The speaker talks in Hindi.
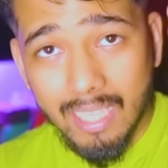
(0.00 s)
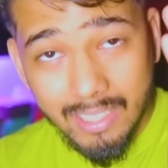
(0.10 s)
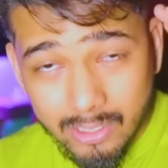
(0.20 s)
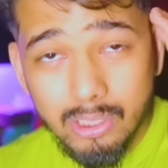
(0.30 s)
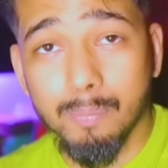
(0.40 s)

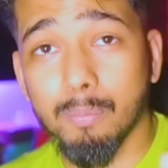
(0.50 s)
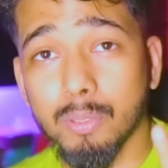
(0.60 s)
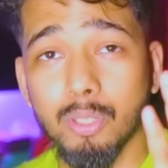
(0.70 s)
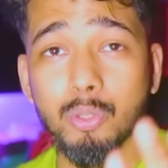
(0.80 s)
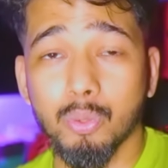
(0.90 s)
हैकर्स को सपोर्ट
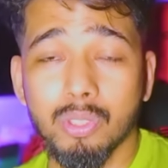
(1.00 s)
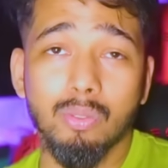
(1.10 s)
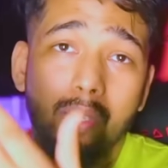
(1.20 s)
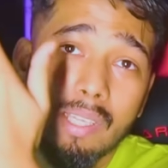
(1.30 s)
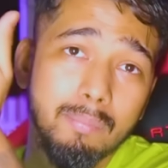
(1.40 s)
मत करो चूती
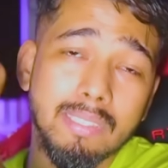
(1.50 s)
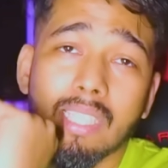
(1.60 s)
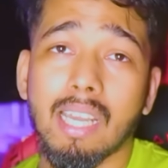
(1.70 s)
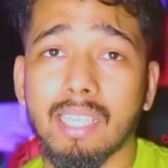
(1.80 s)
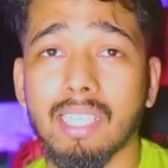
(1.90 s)
वो एक
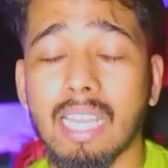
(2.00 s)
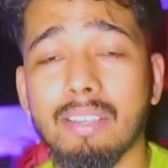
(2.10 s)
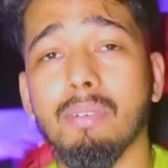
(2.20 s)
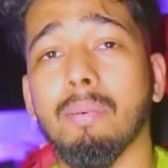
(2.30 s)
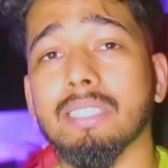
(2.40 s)
बंदा आके
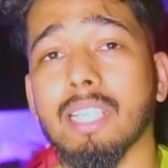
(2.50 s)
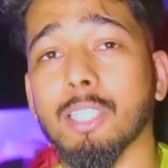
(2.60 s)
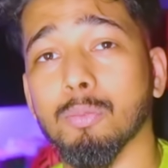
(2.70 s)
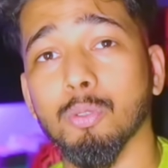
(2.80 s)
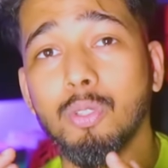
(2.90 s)
लाइव में बज रहा
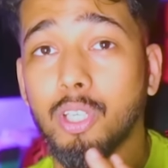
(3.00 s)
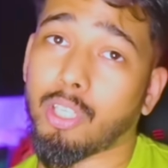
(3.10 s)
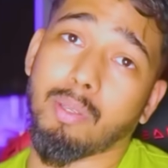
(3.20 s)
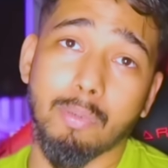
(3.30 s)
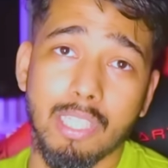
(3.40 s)
है तुम उसको
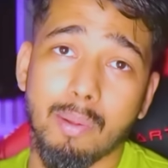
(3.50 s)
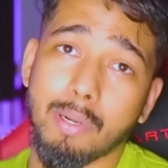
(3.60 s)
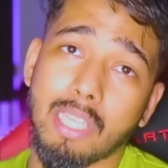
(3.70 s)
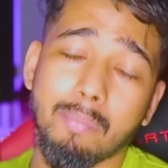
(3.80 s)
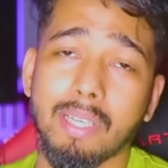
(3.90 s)
अरे बढ़िया
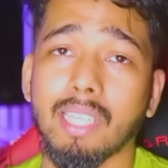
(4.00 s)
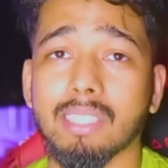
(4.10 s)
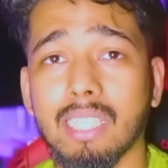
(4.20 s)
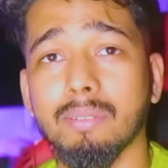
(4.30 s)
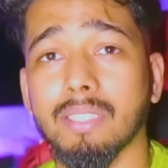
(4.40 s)
बढ़िया बढ़िया
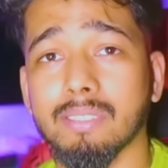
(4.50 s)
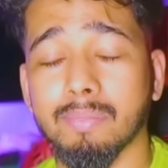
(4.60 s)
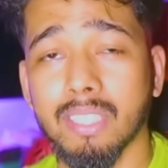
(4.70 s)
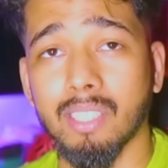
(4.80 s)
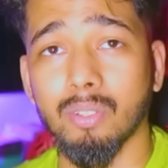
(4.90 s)
ताली
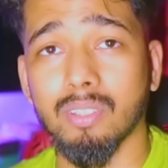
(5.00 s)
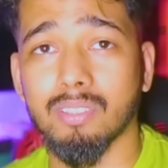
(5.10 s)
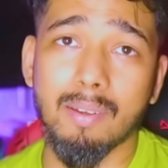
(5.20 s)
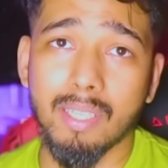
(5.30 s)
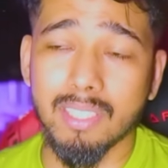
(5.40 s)
बजा रहे हो
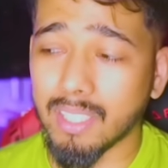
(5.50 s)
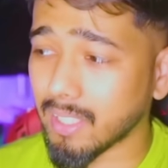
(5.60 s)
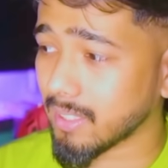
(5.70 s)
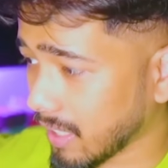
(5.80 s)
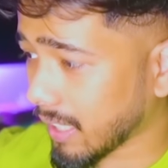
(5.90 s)
क्या बात है
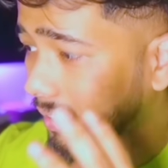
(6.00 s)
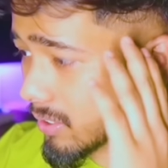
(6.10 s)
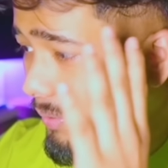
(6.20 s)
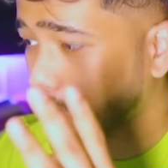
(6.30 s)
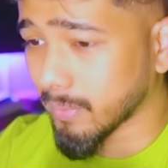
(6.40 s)
यार हैकर्स
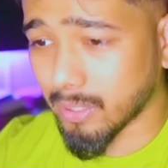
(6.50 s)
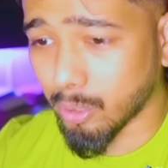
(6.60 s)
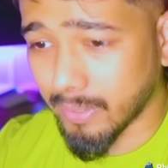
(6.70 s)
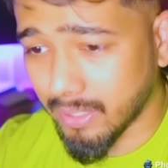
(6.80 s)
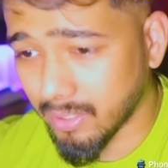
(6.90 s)
को सपोर्ट मत
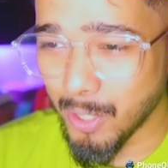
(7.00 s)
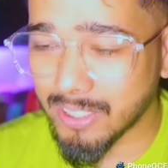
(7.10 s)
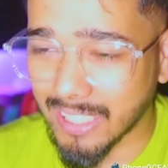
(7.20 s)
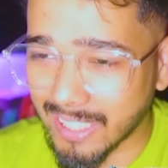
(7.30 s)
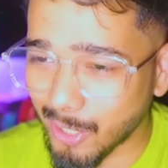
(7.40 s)
करो भाई हु इज
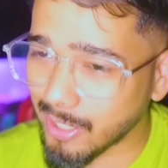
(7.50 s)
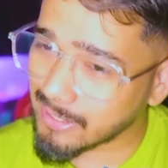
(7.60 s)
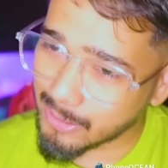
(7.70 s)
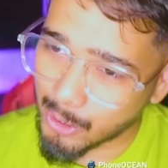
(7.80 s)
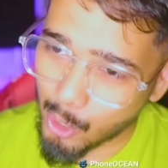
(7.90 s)
कटिंग
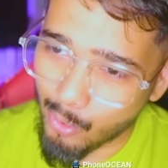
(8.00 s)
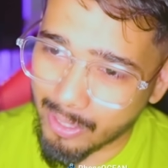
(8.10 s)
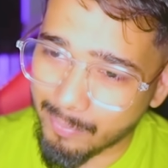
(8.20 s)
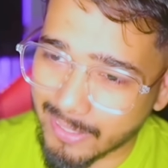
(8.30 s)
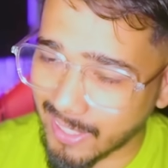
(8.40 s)
ऑनियंस नो
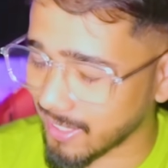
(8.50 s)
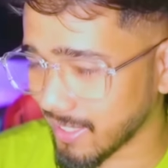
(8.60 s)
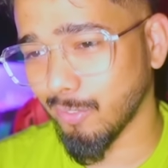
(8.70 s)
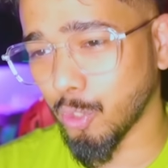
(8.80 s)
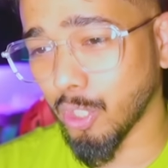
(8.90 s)
वन ब्रदर
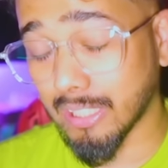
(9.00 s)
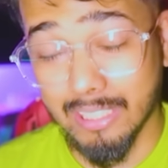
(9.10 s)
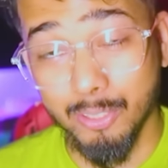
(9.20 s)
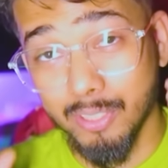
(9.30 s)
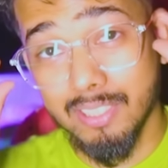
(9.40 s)
वी डोंट
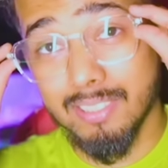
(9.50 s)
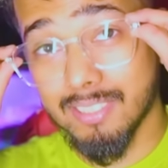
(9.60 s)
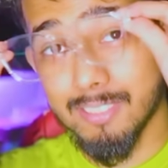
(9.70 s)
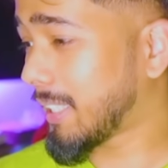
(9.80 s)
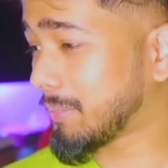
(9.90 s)
कट
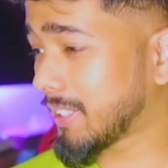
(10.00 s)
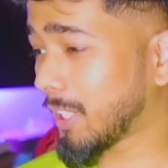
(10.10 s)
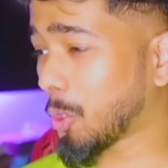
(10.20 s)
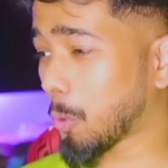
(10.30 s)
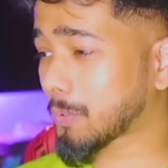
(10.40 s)
ऑनियंस हम
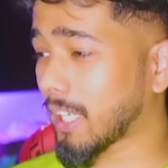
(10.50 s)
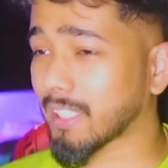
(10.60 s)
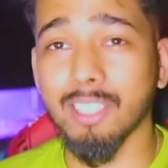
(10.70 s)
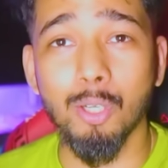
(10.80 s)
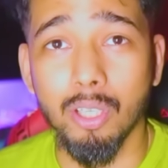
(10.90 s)
सीधा होप्स
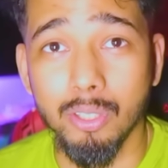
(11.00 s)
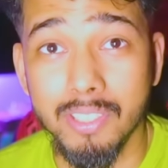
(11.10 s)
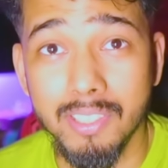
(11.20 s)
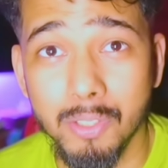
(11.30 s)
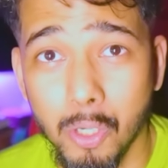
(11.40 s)
काटते लो लॉन्डो
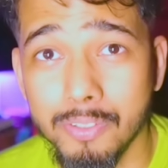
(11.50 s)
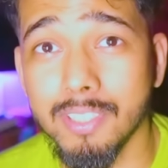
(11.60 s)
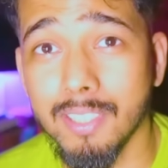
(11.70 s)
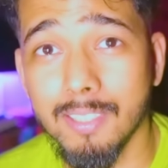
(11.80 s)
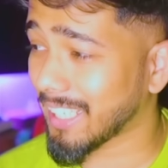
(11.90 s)
की ट्रॉफी
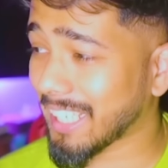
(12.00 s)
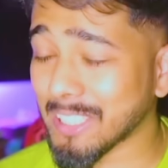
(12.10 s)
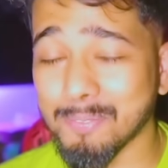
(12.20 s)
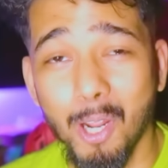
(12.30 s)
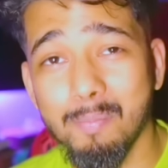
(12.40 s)
से अगेन अ
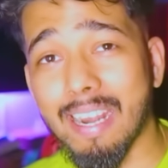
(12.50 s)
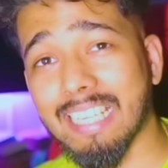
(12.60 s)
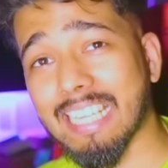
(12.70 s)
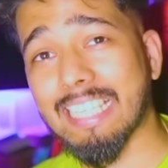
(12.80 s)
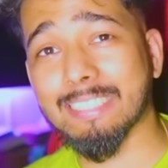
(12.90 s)
स्मॉल
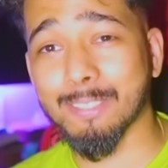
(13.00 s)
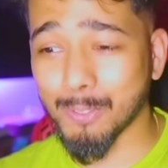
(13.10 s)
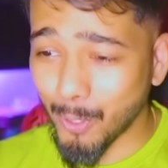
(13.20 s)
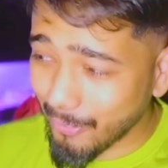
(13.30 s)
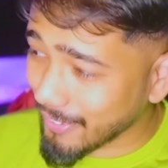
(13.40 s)
बैंटर गाइस
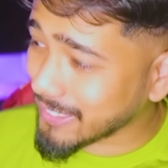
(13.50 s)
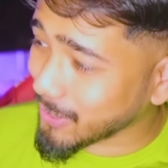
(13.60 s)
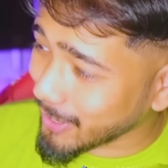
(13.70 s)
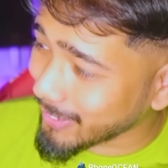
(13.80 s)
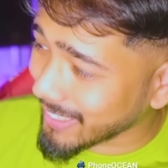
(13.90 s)
नो ऑफेंस
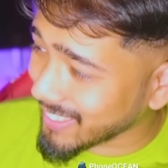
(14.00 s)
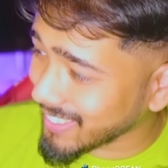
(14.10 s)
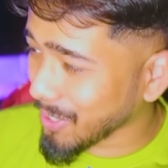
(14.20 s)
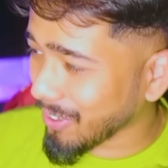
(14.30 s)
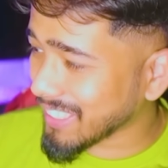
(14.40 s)
टू एनीवन
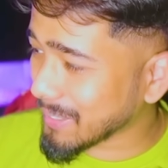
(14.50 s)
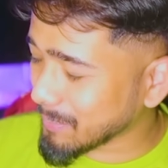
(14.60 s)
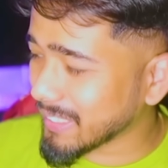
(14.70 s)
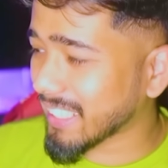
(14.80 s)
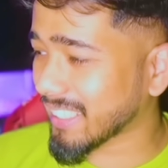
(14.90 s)
लॉन्डो
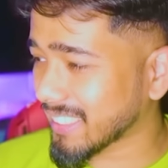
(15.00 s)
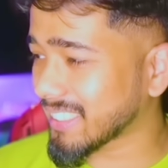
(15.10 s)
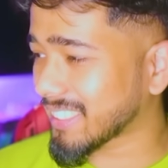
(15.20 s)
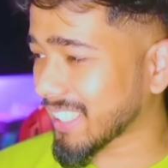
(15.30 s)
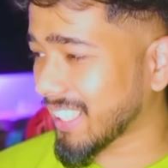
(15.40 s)
सपने देख रहे थे
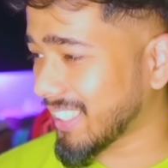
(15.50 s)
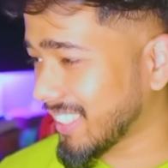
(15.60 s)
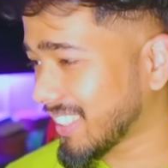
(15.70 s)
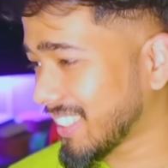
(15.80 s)
जीतने का